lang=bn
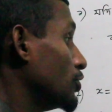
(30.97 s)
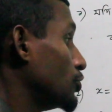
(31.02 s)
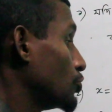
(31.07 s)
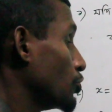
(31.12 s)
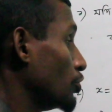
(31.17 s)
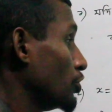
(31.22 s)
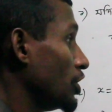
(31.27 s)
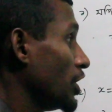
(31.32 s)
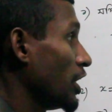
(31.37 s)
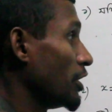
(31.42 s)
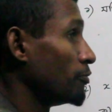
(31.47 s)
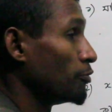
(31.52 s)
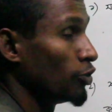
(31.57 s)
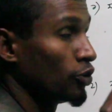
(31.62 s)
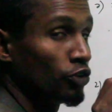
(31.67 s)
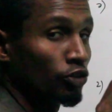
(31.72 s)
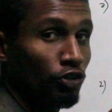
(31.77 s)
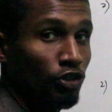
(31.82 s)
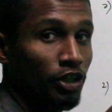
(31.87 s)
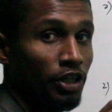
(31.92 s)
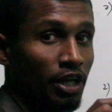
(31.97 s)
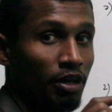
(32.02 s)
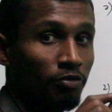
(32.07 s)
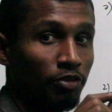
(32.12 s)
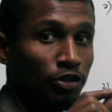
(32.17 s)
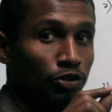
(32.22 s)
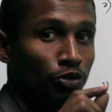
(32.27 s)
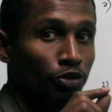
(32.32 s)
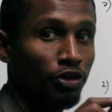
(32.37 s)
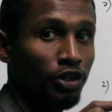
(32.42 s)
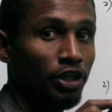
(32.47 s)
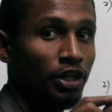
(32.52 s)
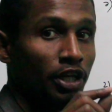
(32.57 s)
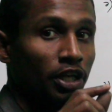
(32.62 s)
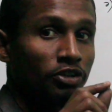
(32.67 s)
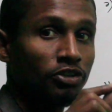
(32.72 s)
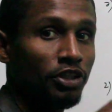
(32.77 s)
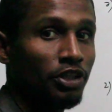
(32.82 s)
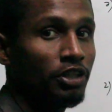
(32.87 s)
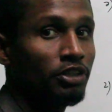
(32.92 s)
যদি এই পদ্ধতিটি আমরা সঠিক কিনা
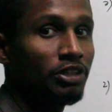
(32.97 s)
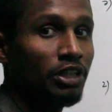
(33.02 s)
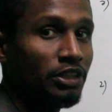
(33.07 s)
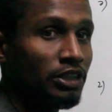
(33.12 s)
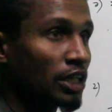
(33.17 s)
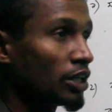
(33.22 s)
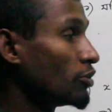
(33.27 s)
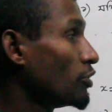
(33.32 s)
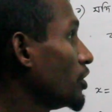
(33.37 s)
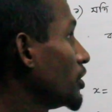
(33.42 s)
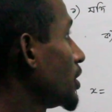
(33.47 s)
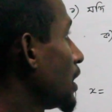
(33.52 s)
সেটি যাচাই করি